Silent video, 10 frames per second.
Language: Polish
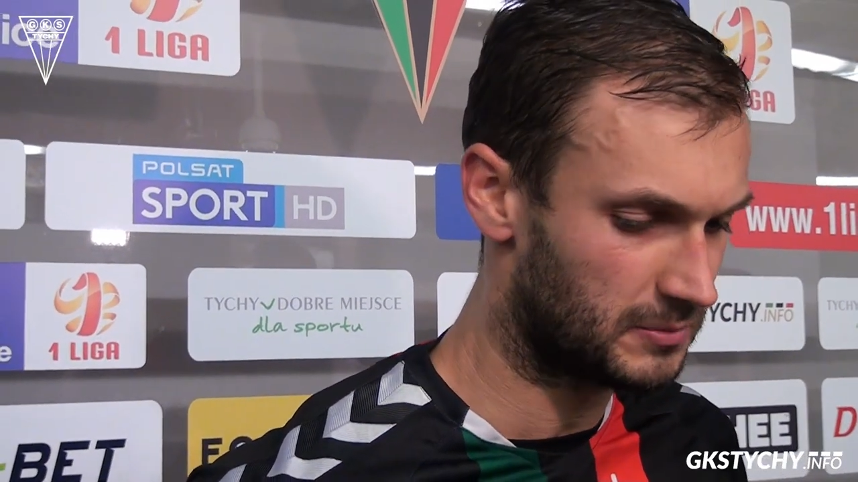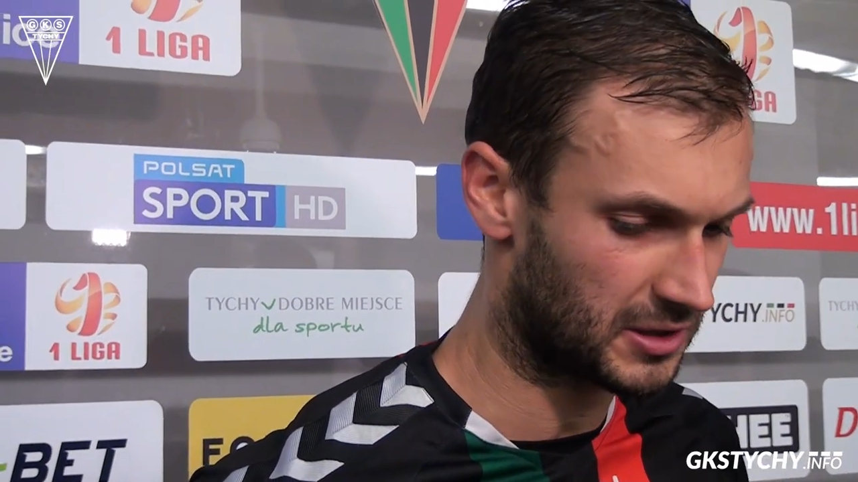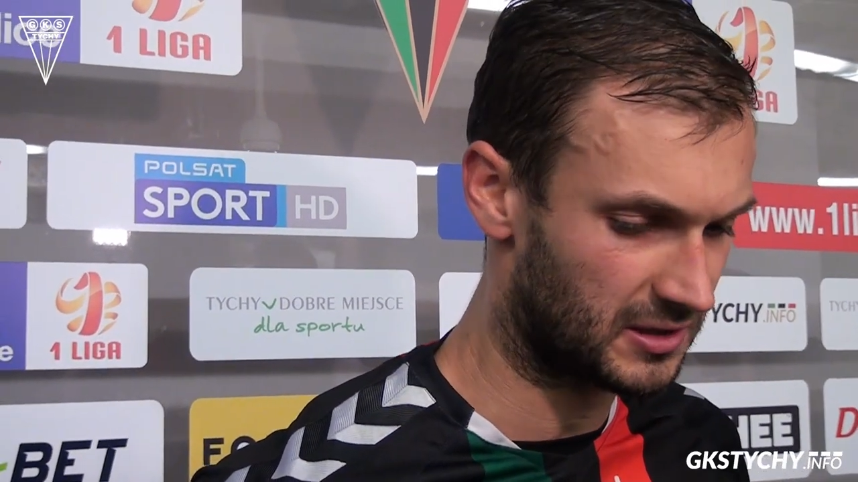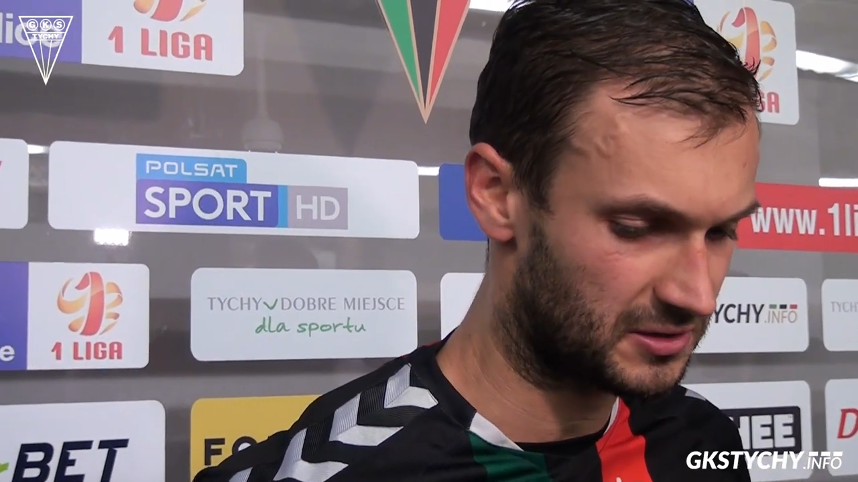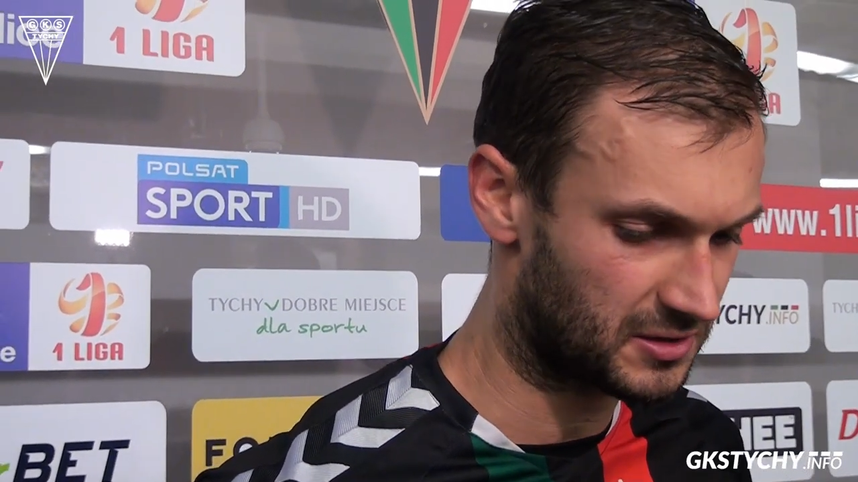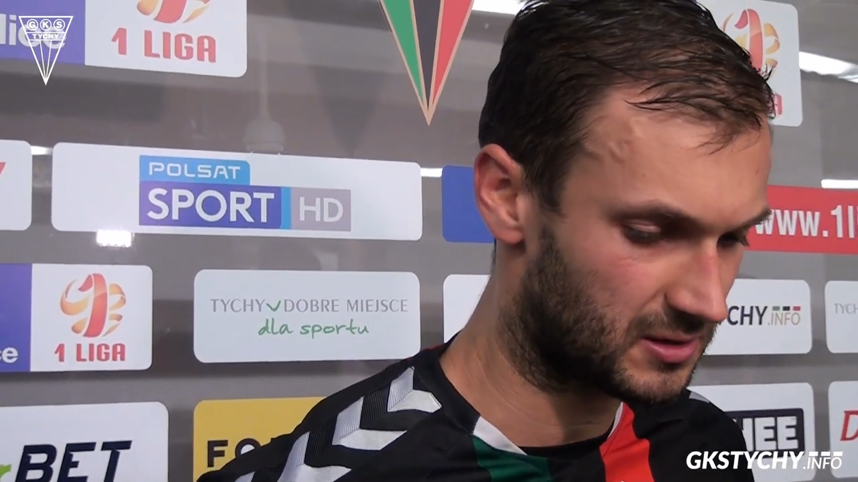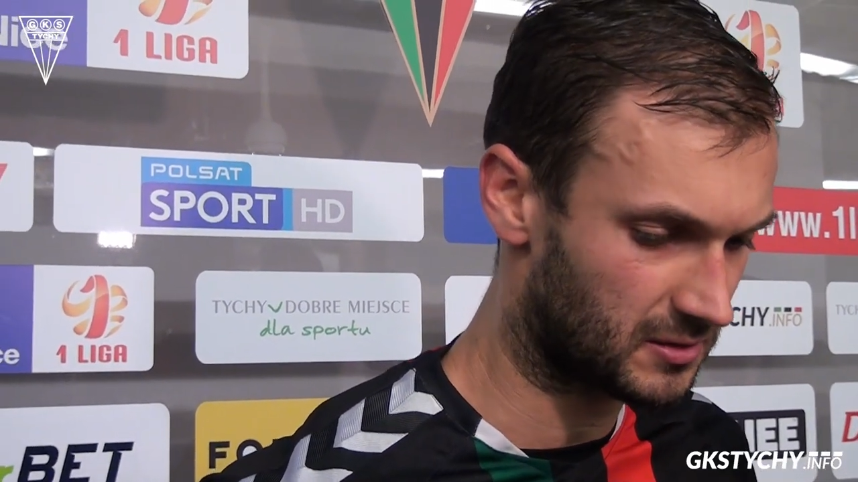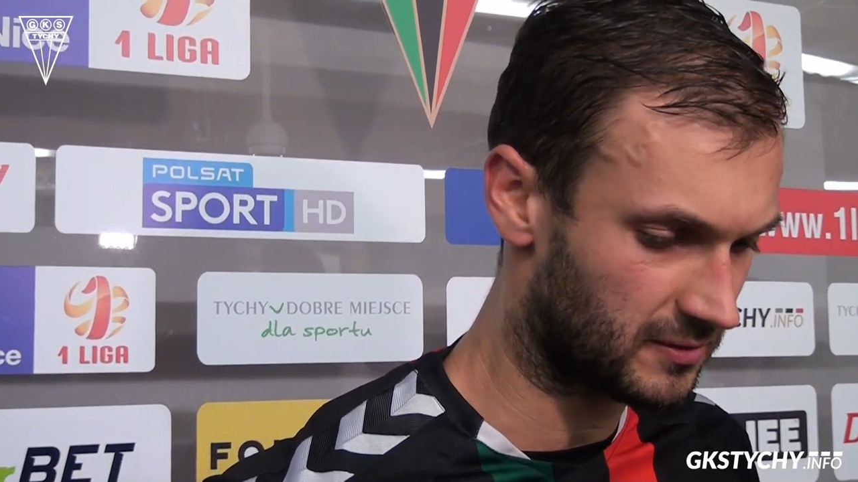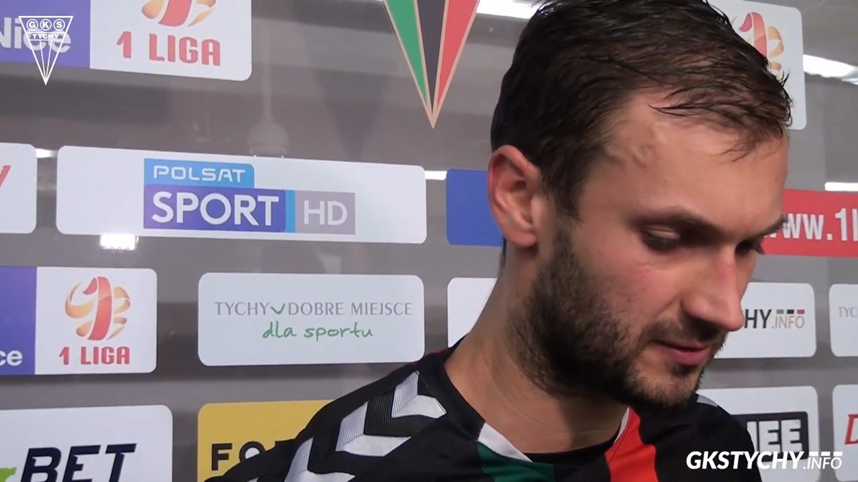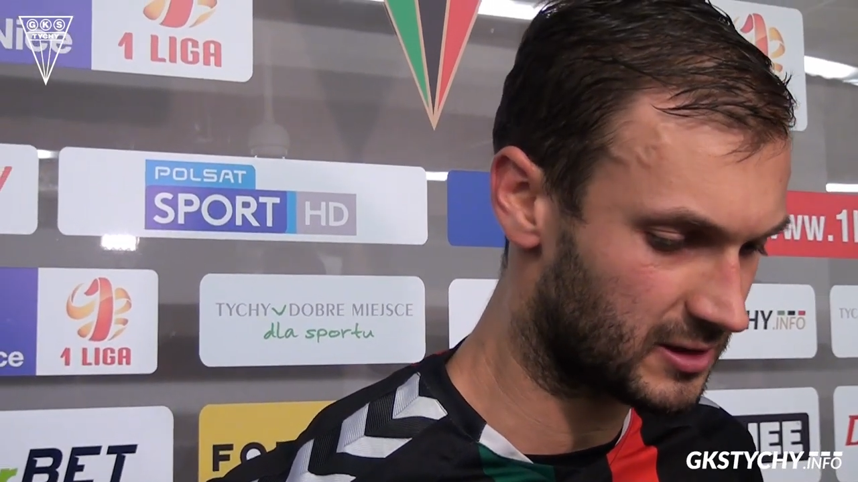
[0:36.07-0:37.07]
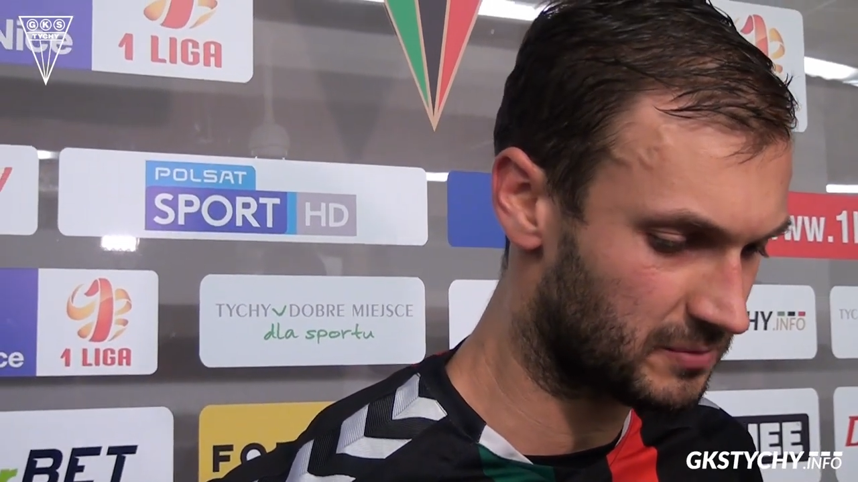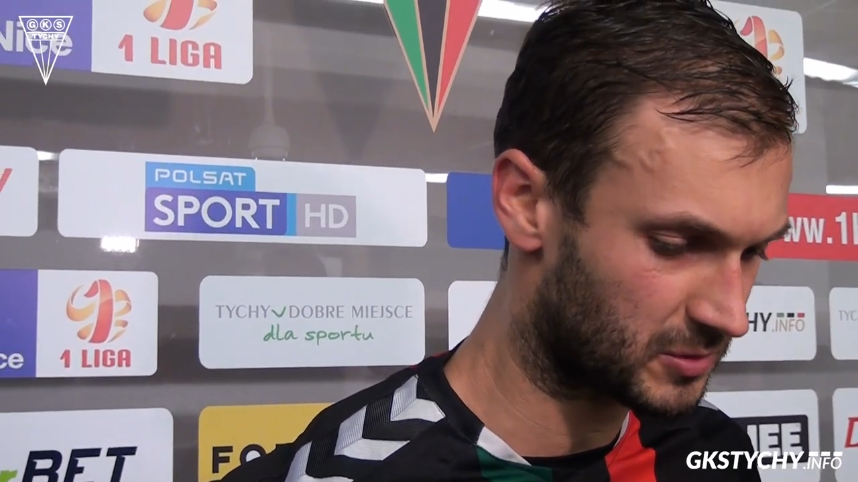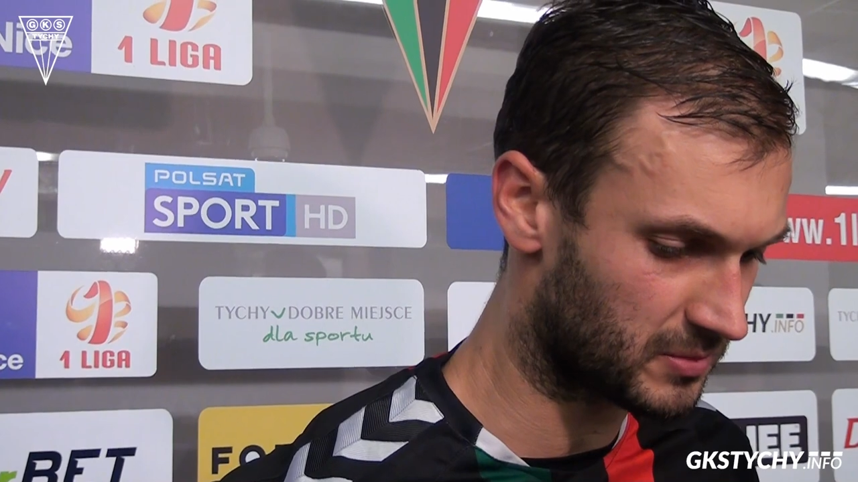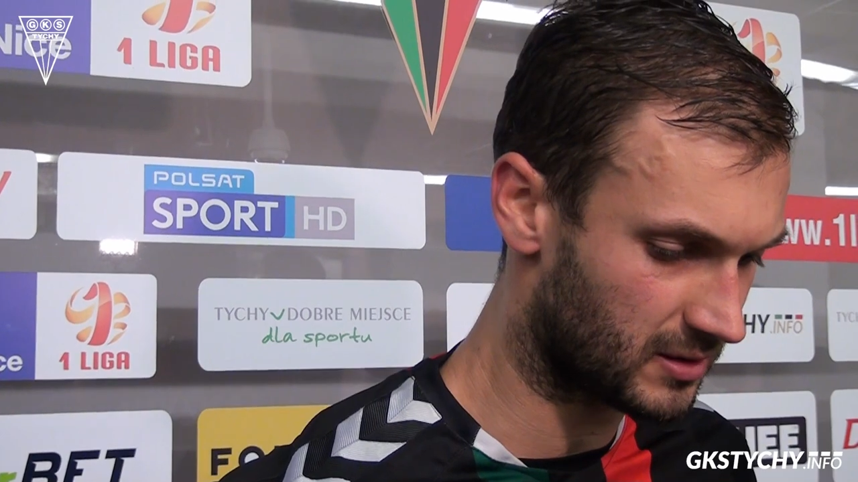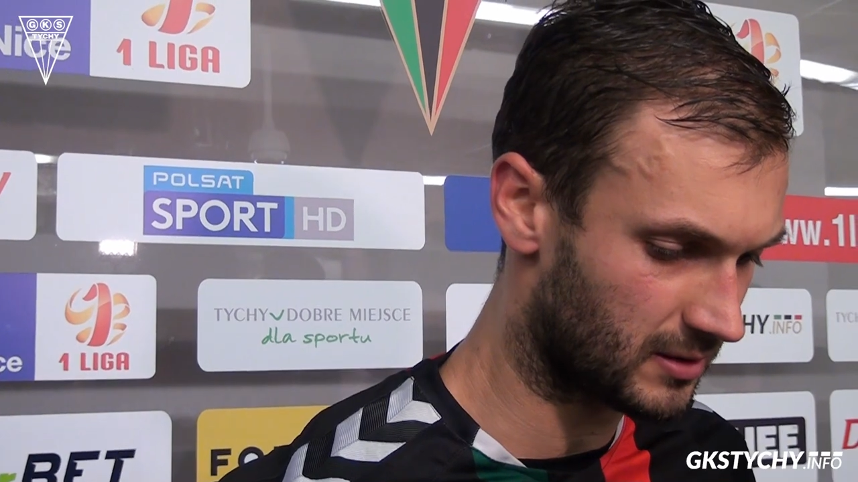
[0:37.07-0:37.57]
przechylić i
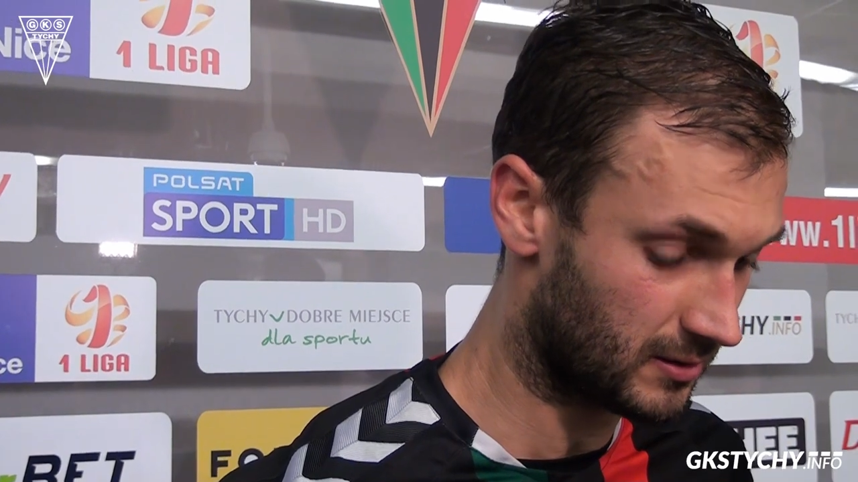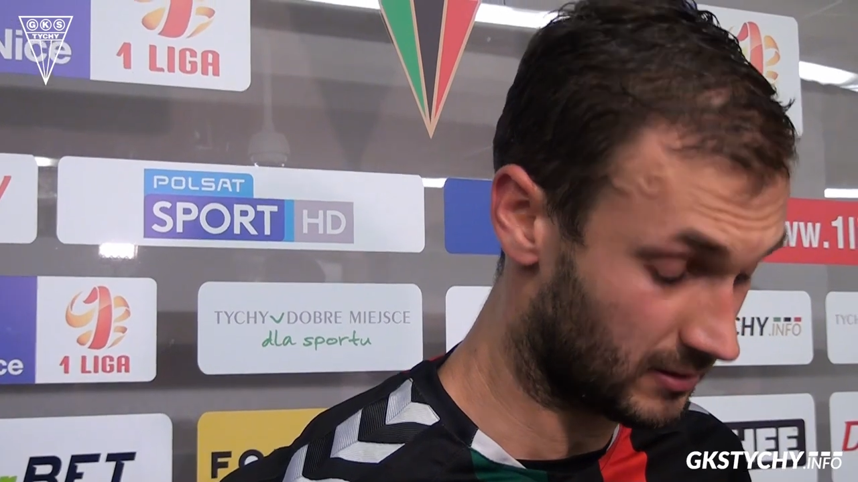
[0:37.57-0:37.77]
wywieźlibyśmy,